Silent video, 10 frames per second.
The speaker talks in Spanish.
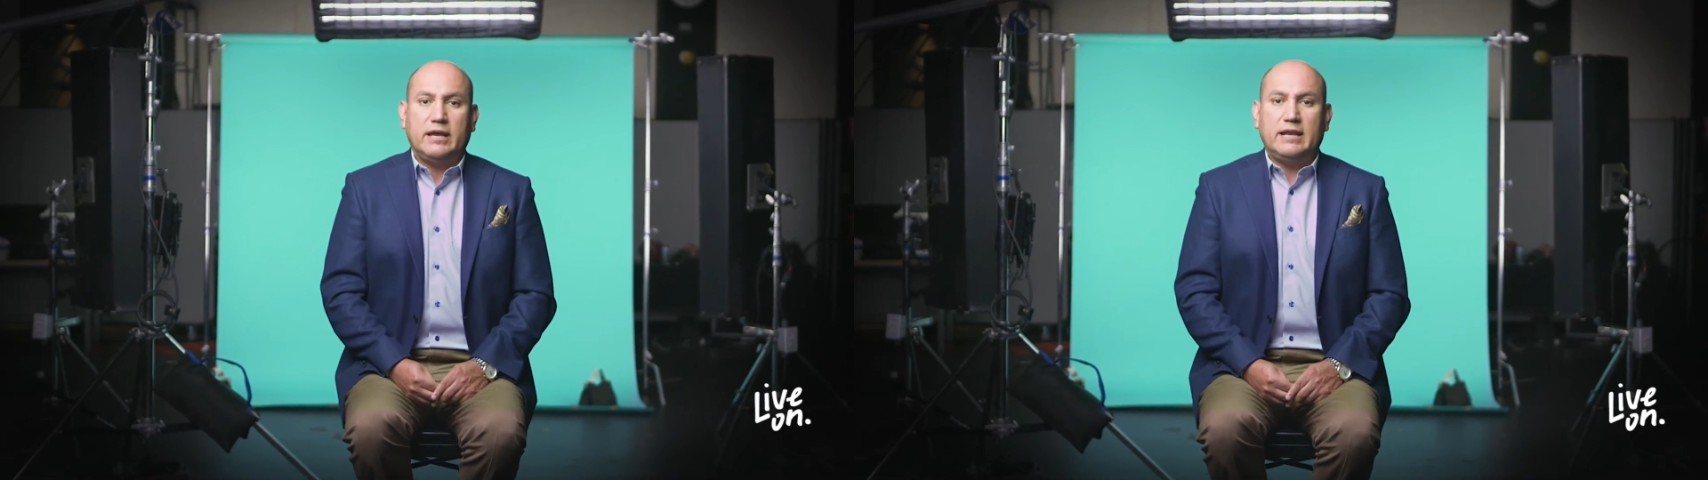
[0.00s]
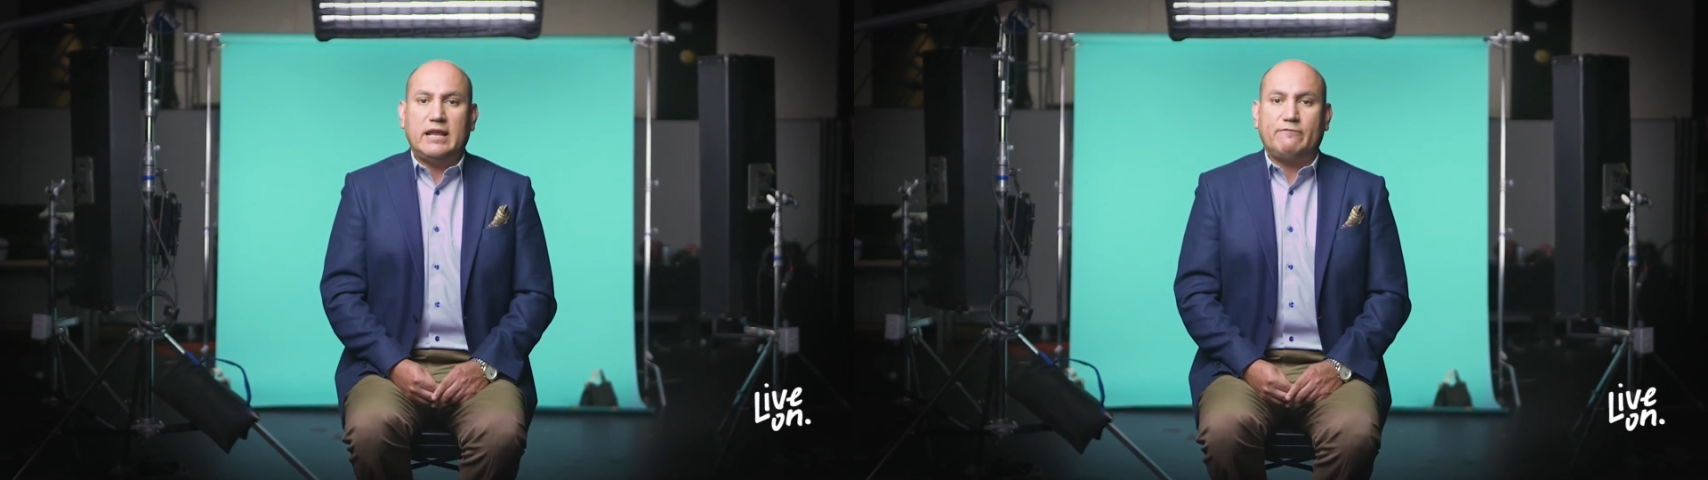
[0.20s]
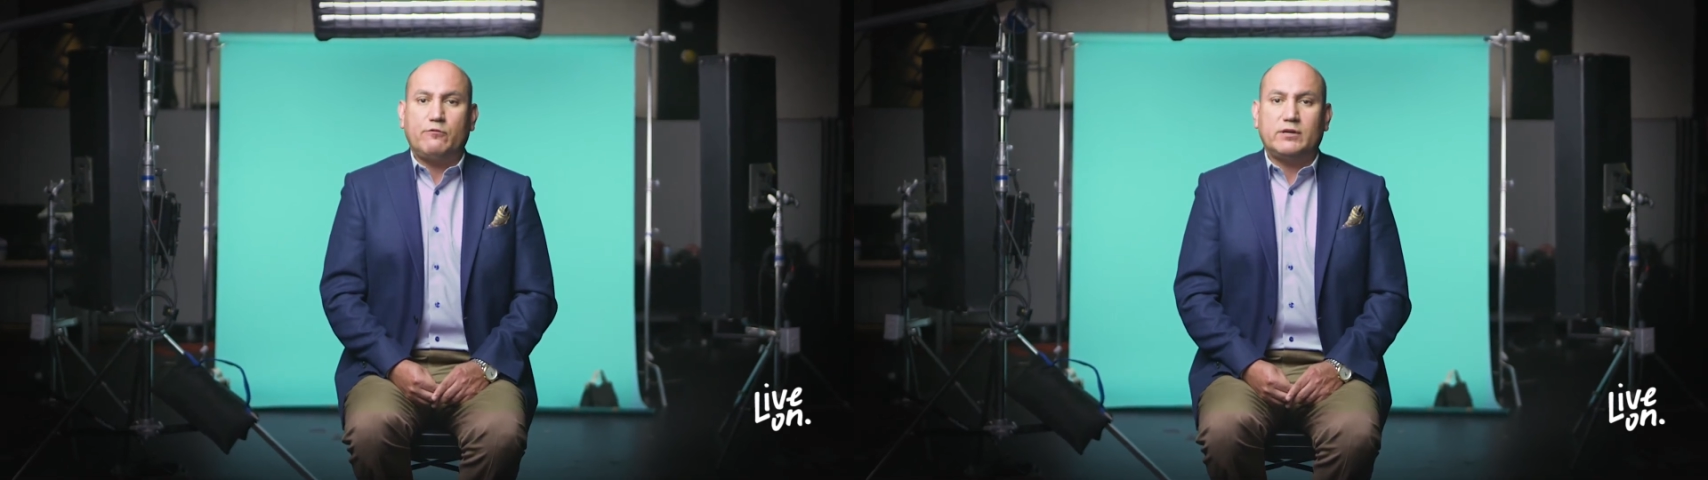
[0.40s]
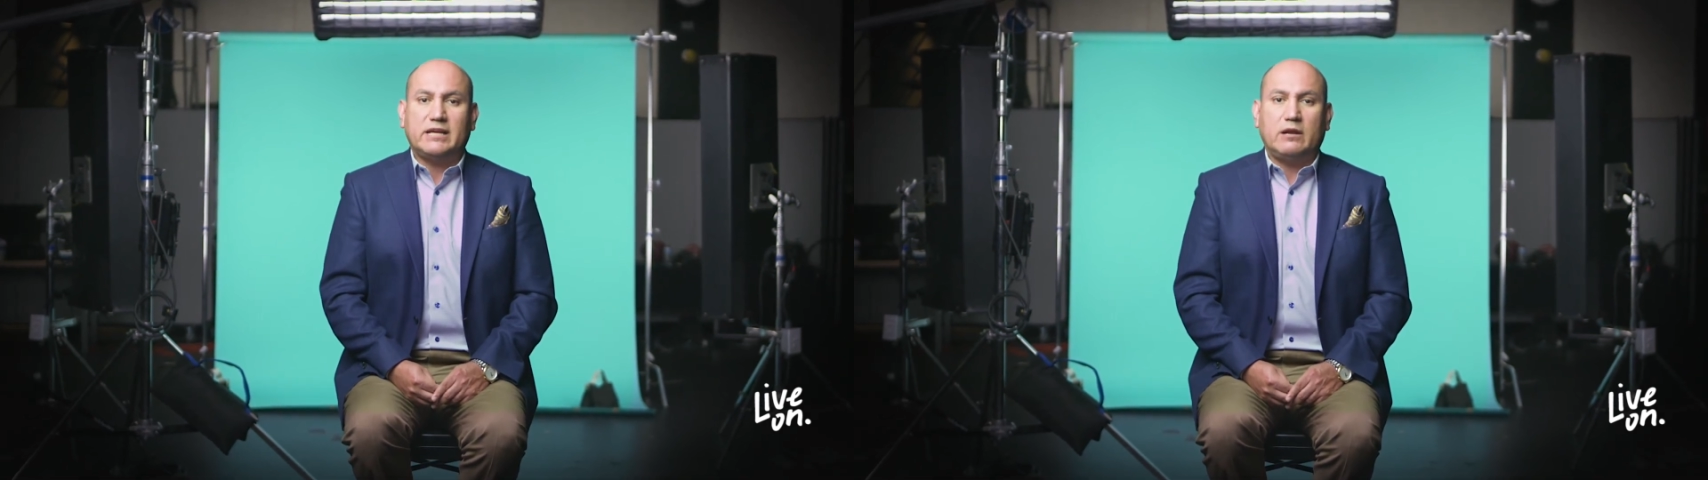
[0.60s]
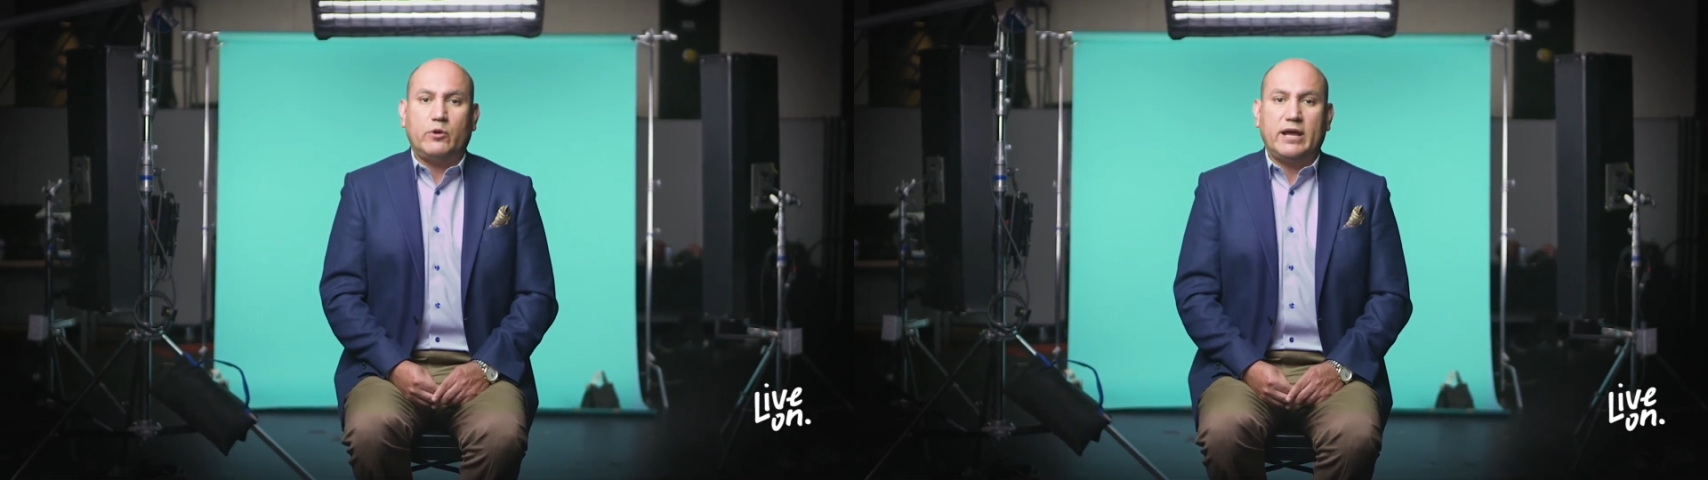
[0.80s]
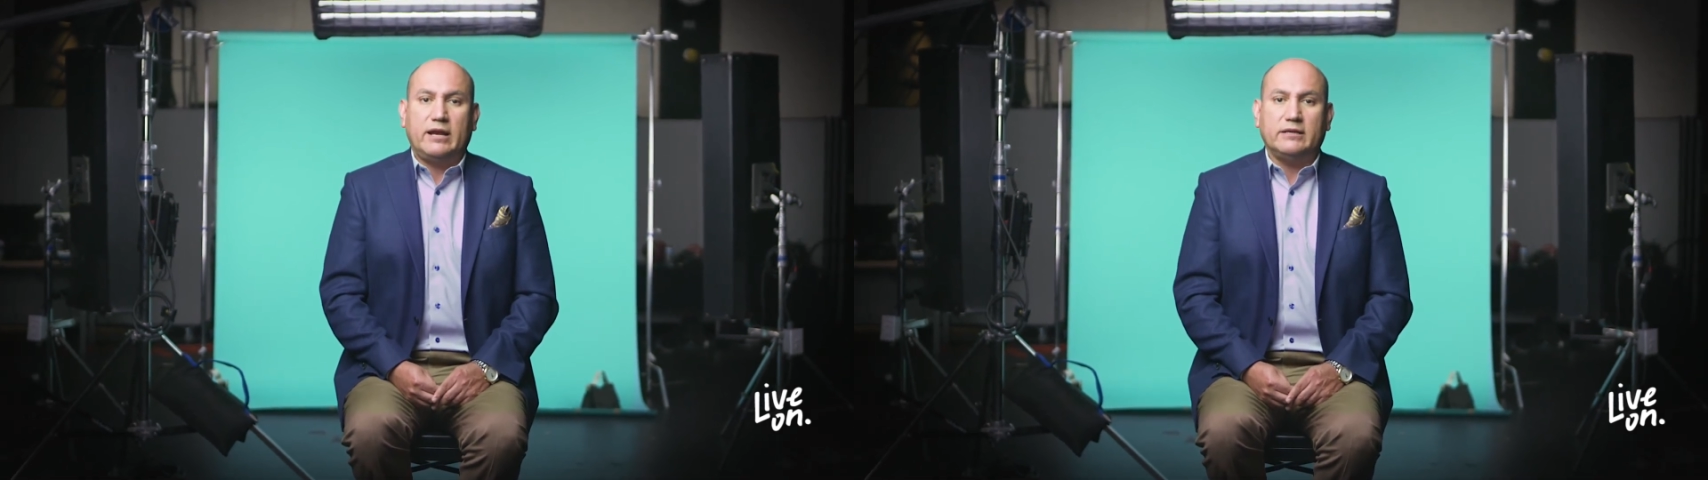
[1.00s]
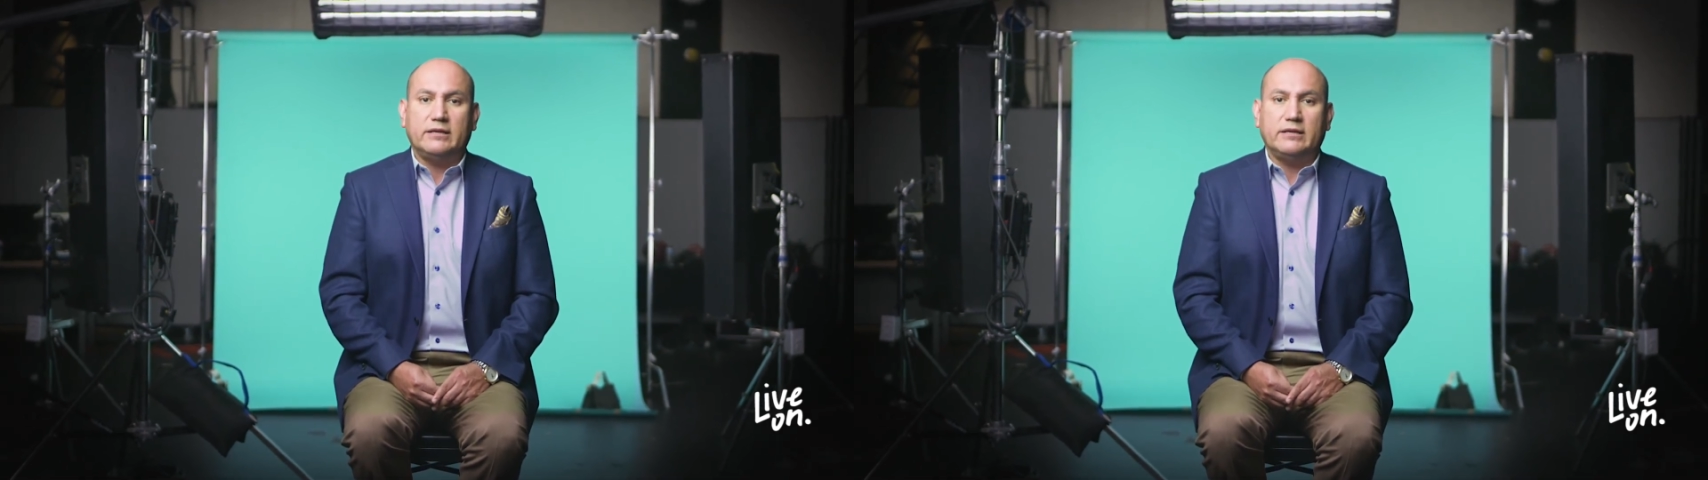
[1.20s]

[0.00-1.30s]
en la fuerza laboral,